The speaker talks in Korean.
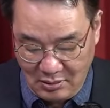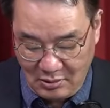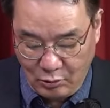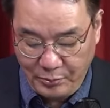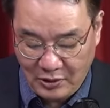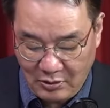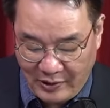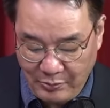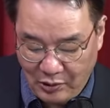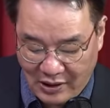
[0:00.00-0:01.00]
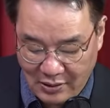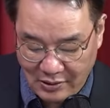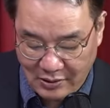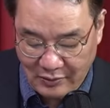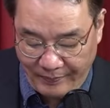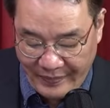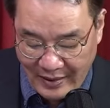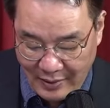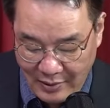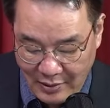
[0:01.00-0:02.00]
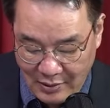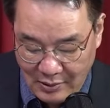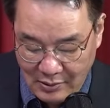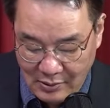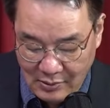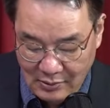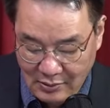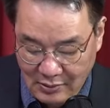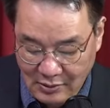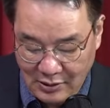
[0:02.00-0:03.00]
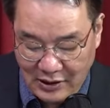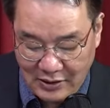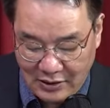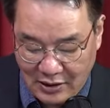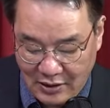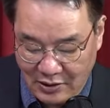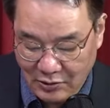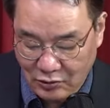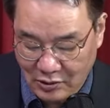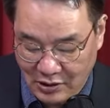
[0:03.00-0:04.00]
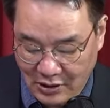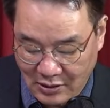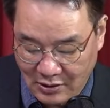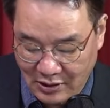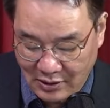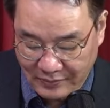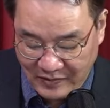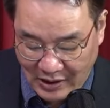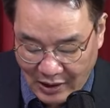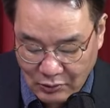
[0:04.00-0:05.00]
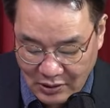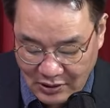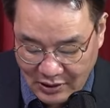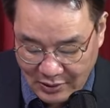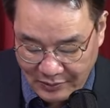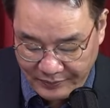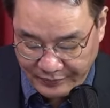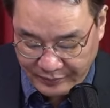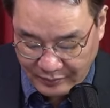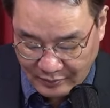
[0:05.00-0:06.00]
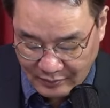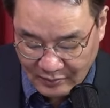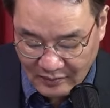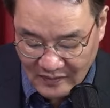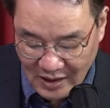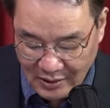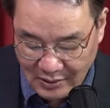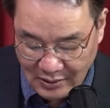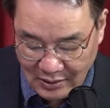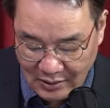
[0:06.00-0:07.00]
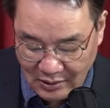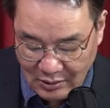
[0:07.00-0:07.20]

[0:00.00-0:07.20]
투표를 발표를 하는 거죠. 음, 어, 15차례 지역순회를 했는데, 하고 있는데, 이,